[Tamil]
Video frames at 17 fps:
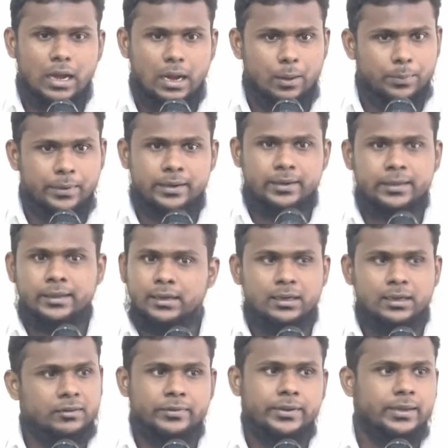அப்படின்ட்டு
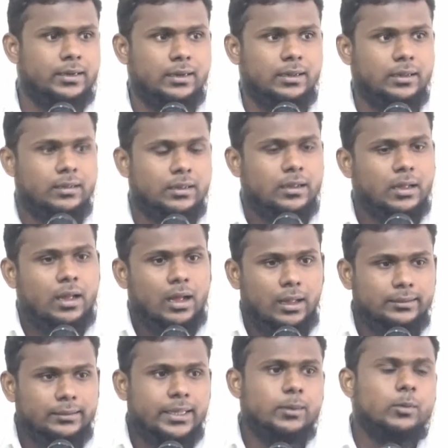இல்லவே இல்லை
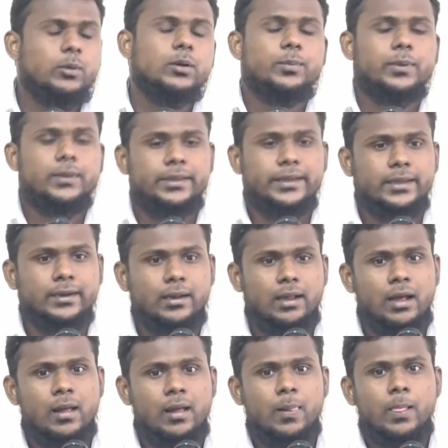அதே போல் பார்த்திங்கன்னா